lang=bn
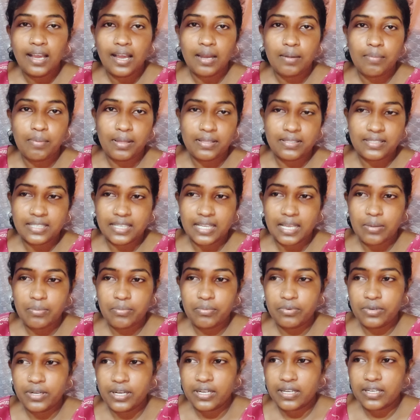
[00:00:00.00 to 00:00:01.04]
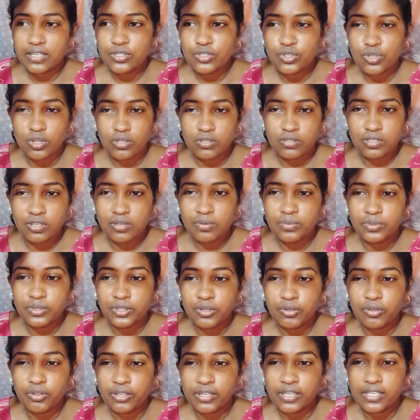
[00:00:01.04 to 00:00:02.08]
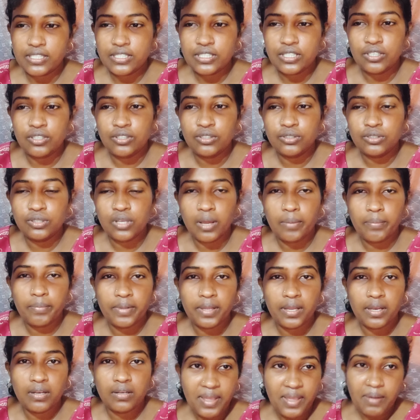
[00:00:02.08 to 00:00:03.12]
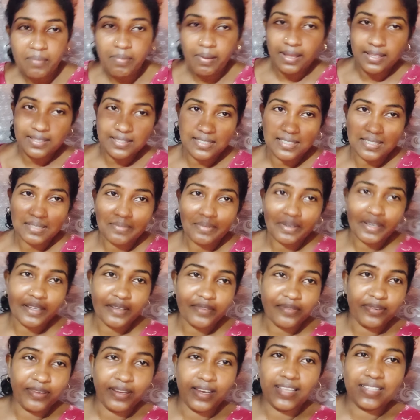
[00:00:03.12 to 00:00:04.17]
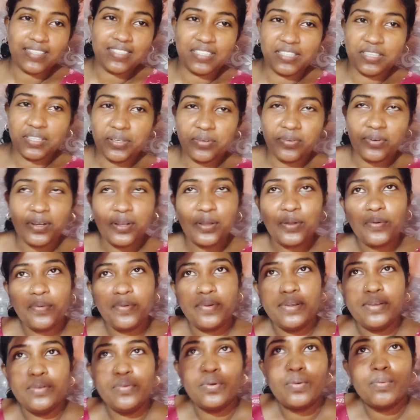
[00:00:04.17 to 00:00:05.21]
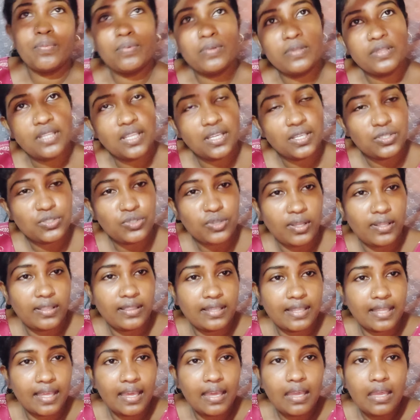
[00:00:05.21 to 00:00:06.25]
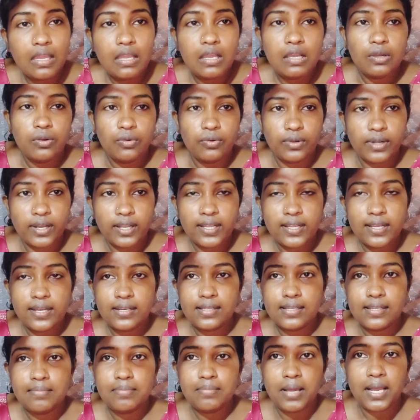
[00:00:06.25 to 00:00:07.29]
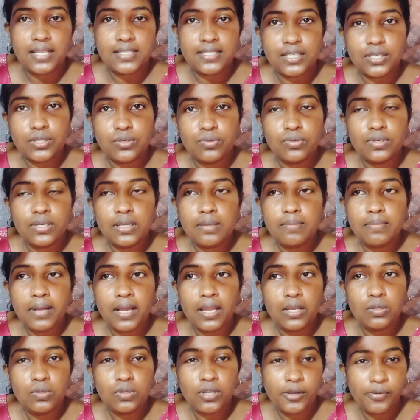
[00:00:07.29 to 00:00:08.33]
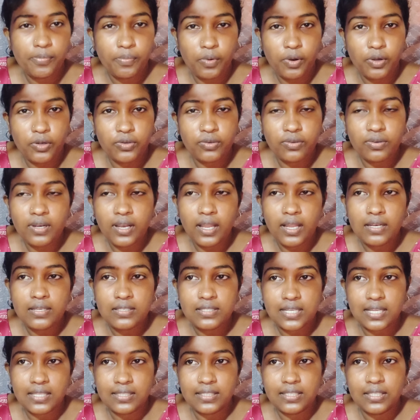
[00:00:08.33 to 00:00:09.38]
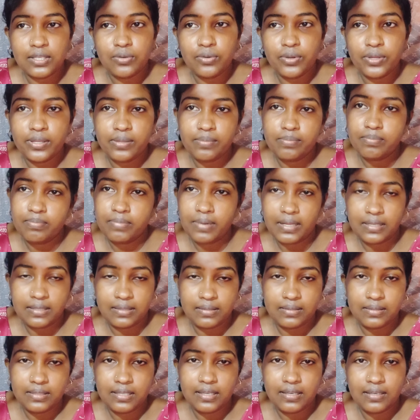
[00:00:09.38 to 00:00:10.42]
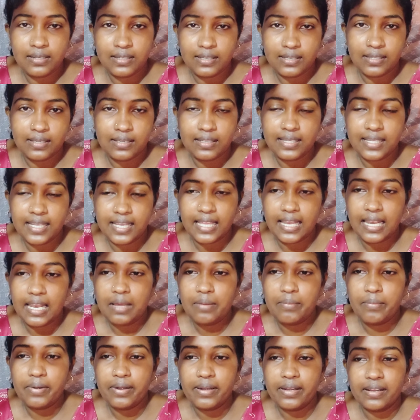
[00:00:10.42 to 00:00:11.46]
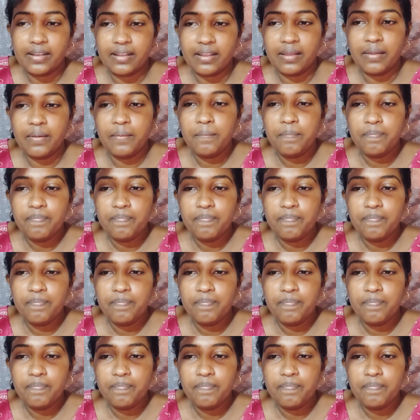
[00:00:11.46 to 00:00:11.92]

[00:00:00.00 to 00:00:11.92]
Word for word: আর ভাতটা কেমন একটা জল জল মতো হয়ে গেছিলো তো আমি আমি আর ভাতটা মানে ফেলার চিন্তাভাবনা করিনি ওর মধ্যেই জল দিয়ে ওটাই আর কি ভাজা করলাম আলু আর পটল আর সাথে ওই পান্তা আর কি খেলাম আর কি